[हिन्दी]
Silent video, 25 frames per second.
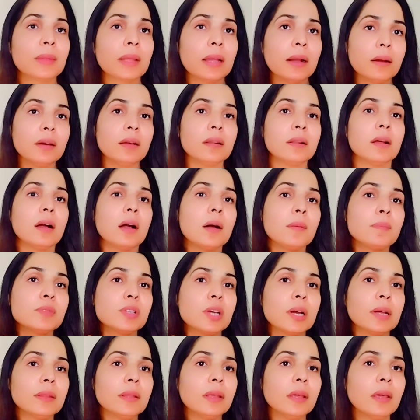अगर आप
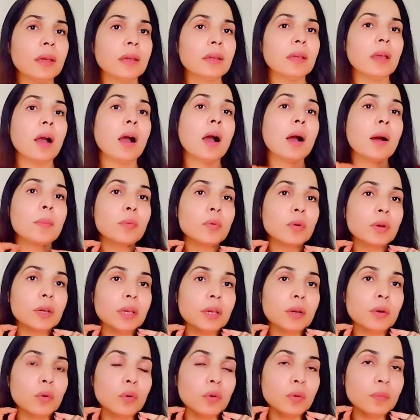चाहते हैं कि आपकी
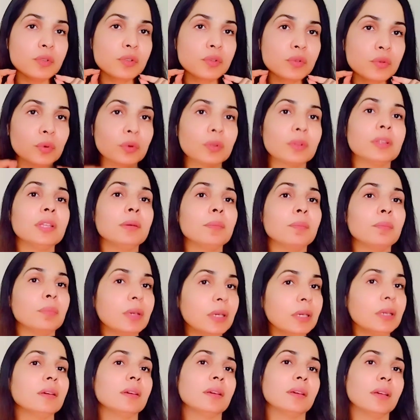खूबसूरती
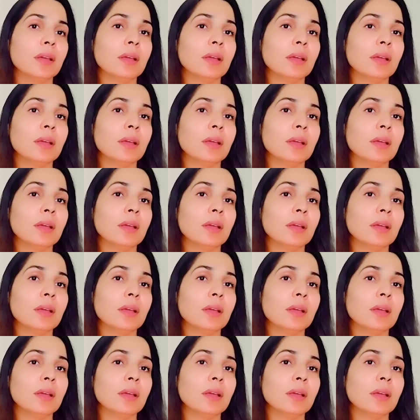भी